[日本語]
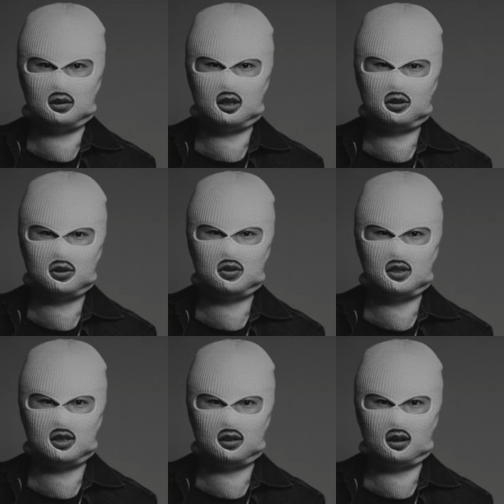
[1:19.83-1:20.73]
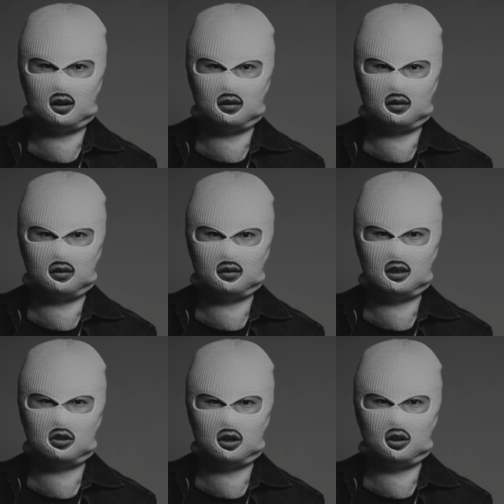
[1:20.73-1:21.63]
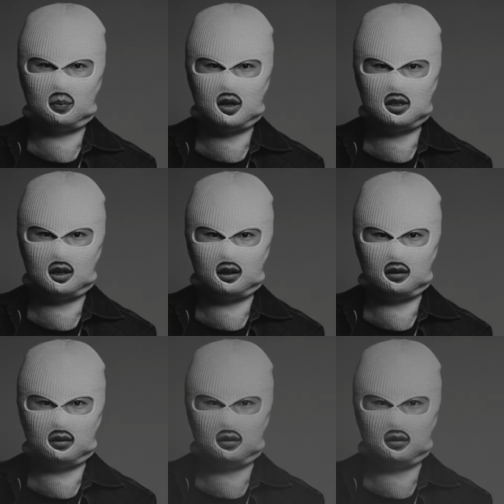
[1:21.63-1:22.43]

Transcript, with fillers: サトシは死んだ。ディクレド万歳。